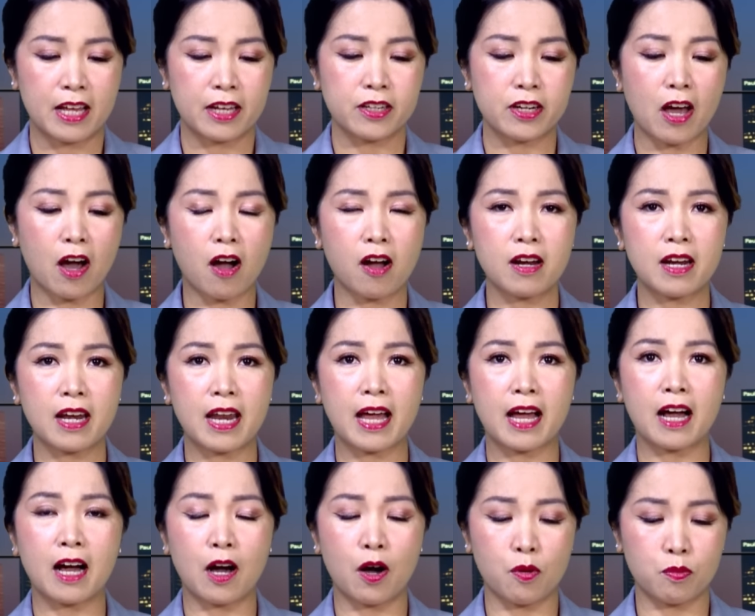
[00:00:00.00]
Đó
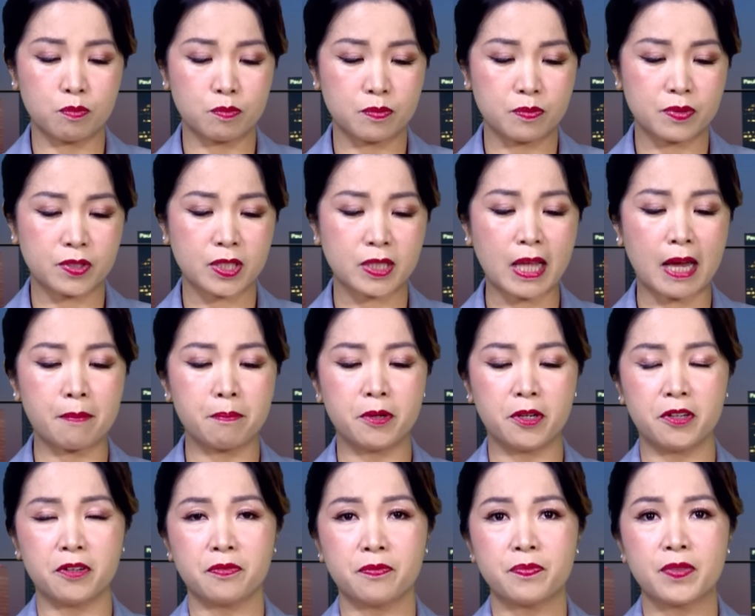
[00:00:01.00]
là ông
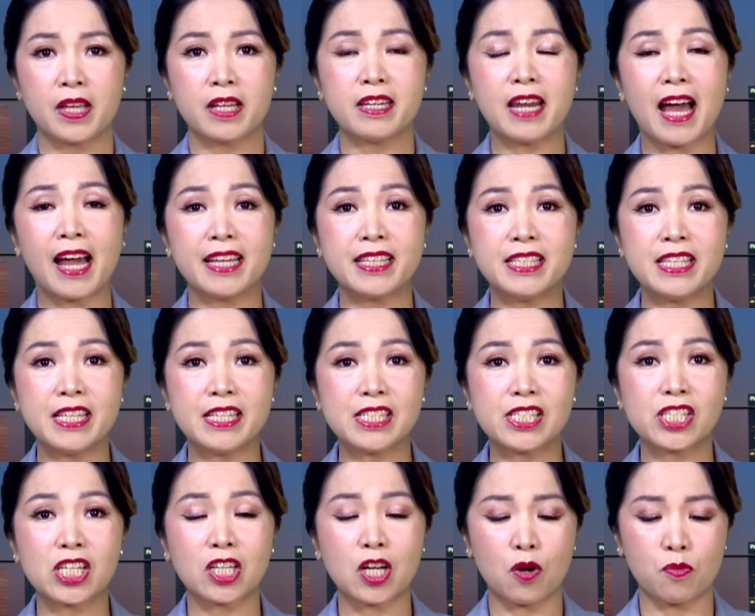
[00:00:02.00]
Starmer đại diện
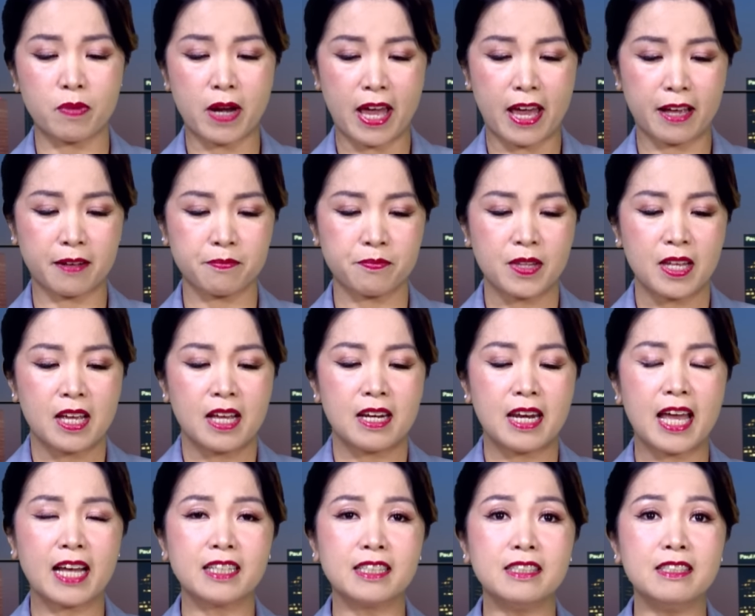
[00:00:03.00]
cho công đảng
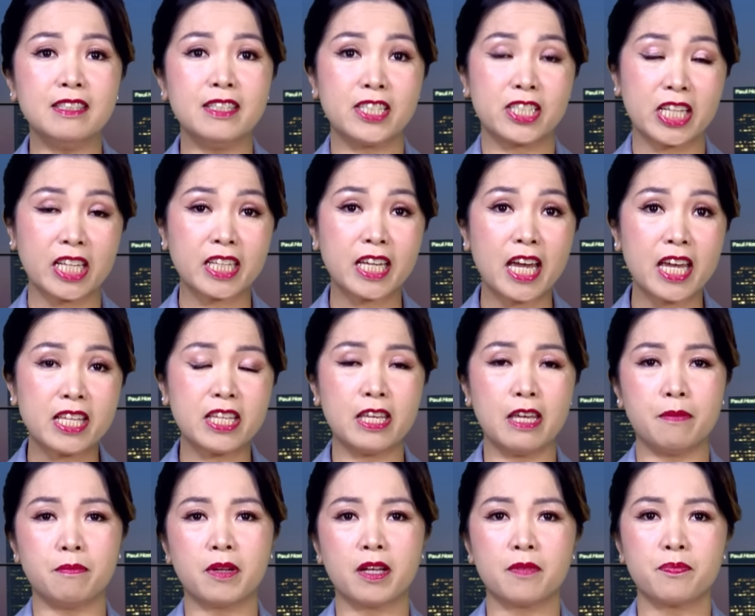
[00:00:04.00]
là người sẽ kế
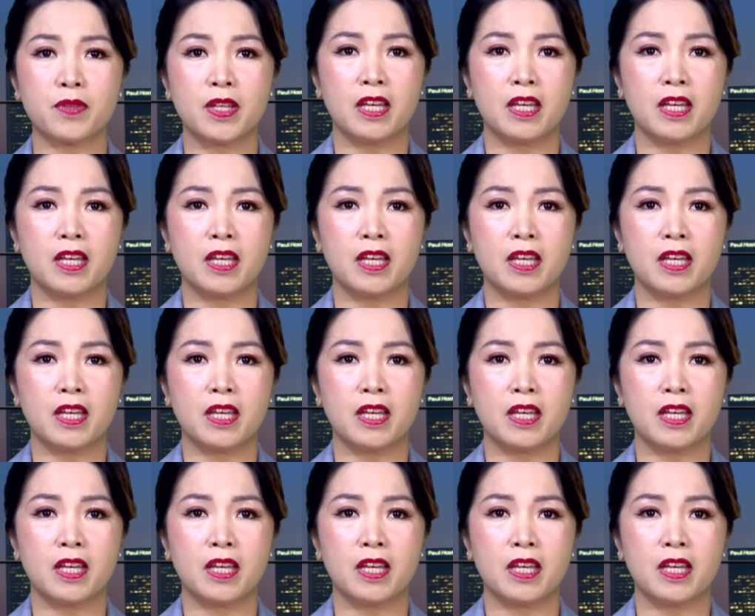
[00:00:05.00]
nhiệm đó